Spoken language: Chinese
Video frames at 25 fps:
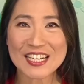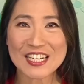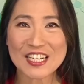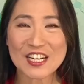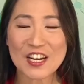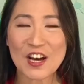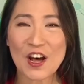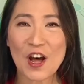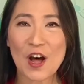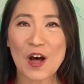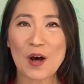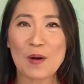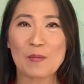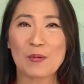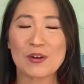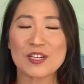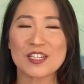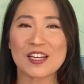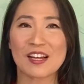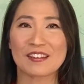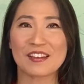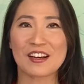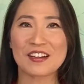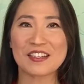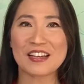正浩博士
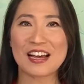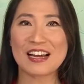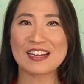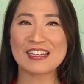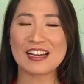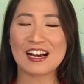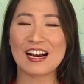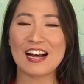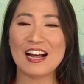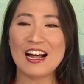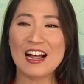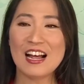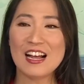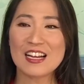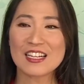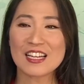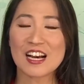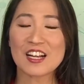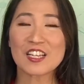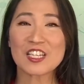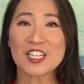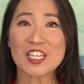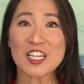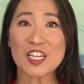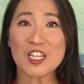讲到现在，这个
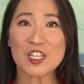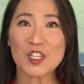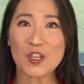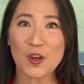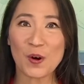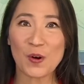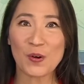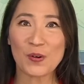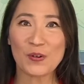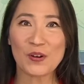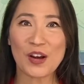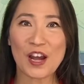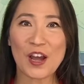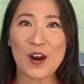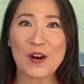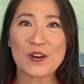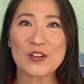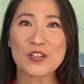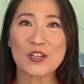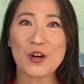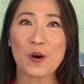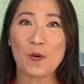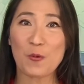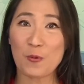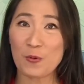像气球，还有
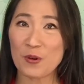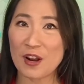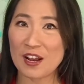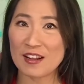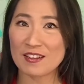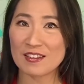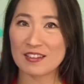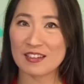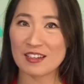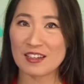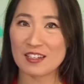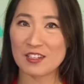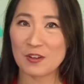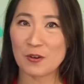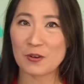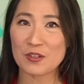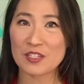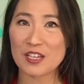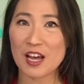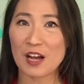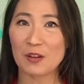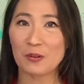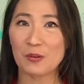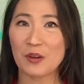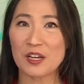这个无人机，这种
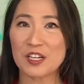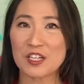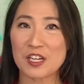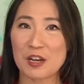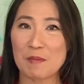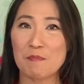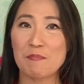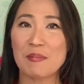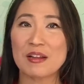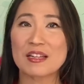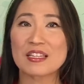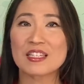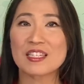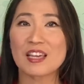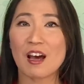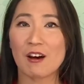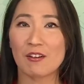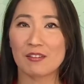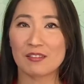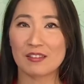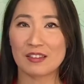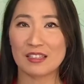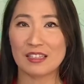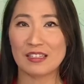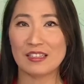相对成本
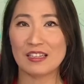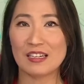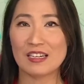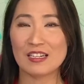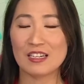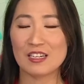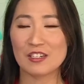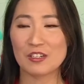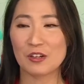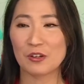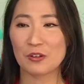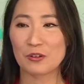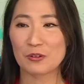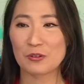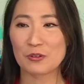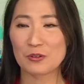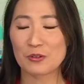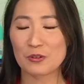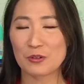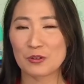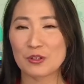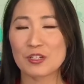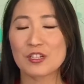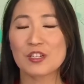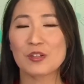较低的这种
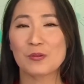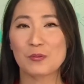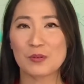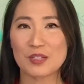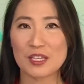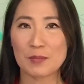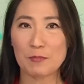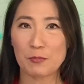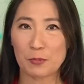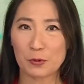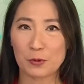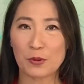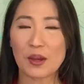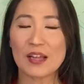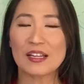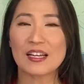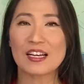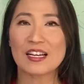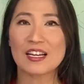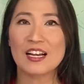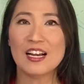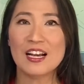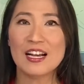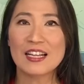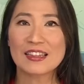军事武器，不断
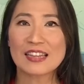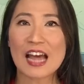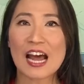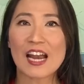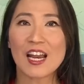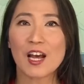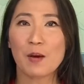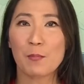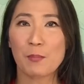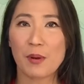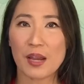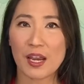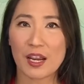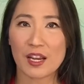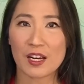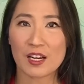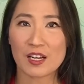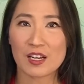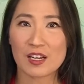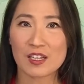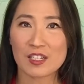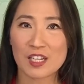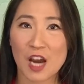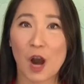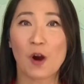的大量
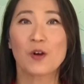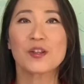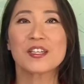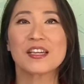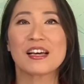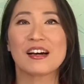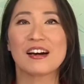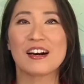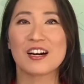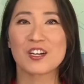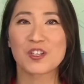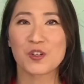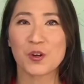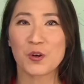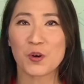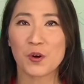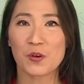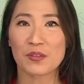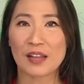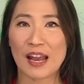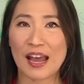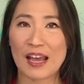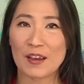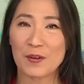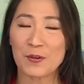被朝鲜和中
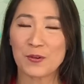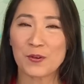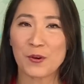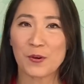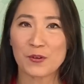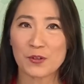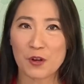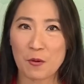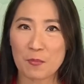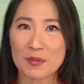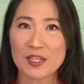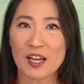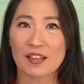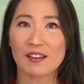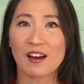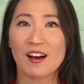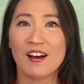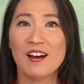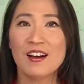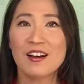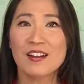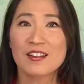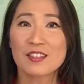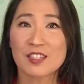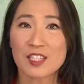共拿来运用，让我们想到
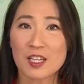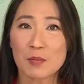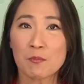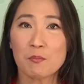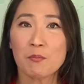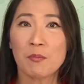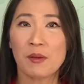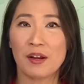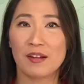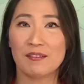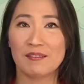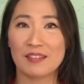金门，